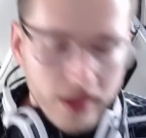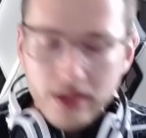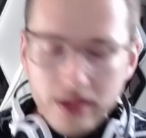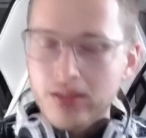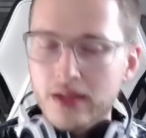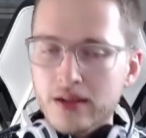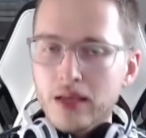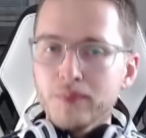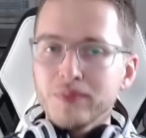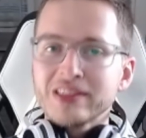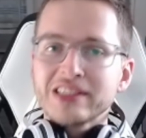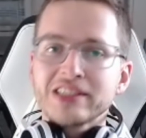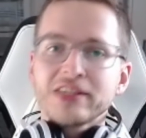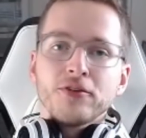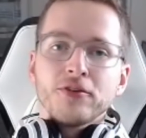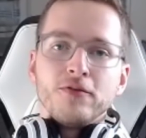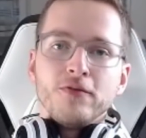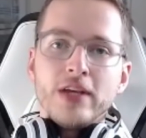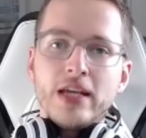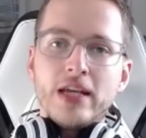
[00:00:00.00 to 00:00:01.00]
äh, da gibt's
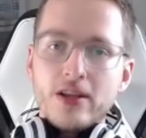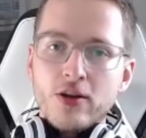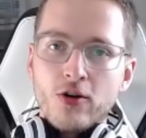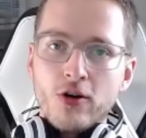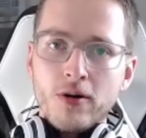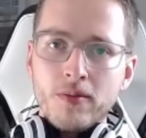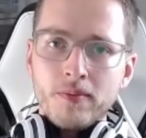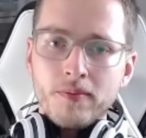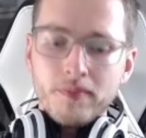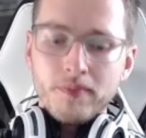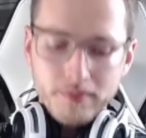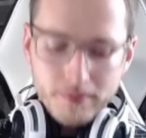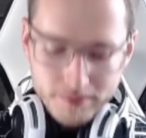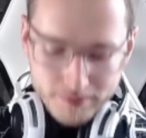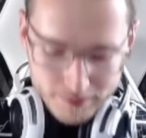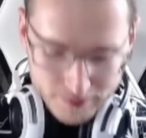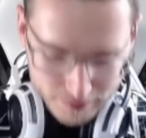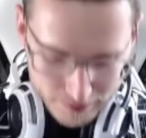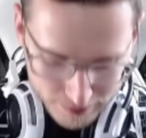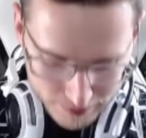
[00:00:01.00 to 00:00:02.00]
so ein Video
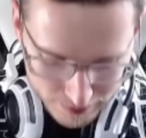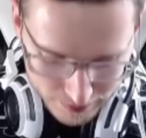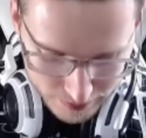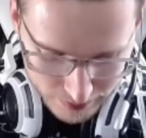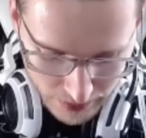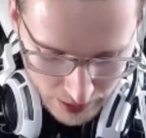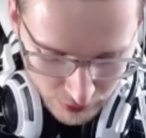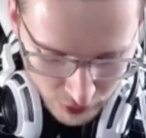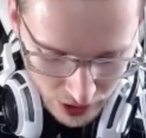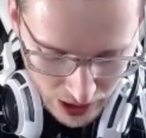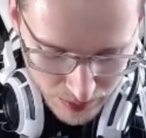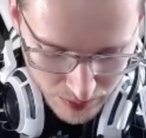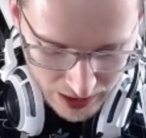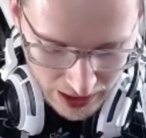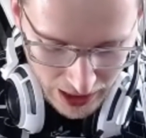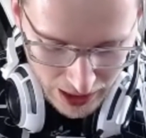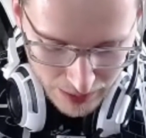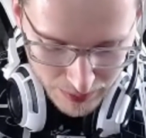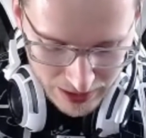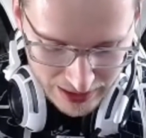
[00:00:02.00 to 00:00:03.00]
von einem
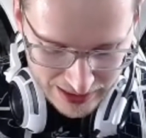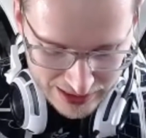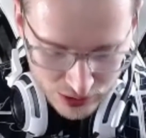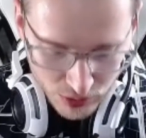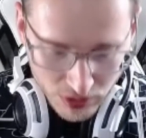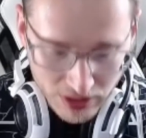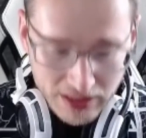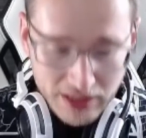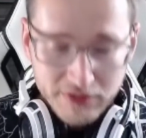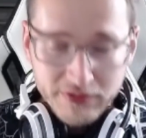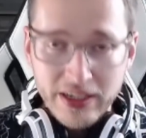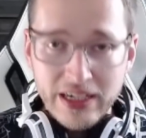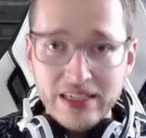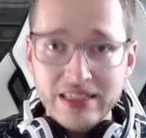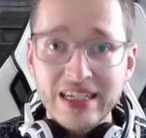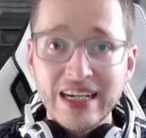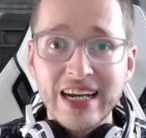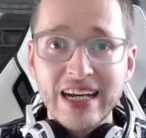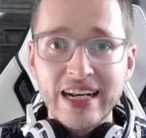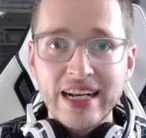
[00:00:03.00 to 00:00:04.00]
Kabel, das
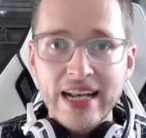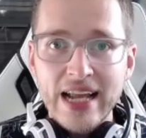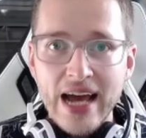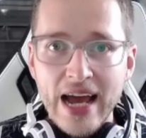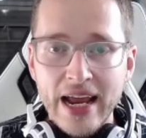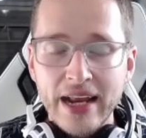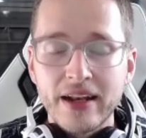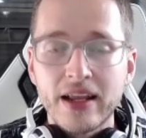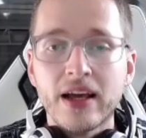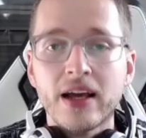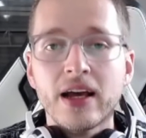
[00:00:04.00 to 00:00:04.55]
runterfällt. Nein,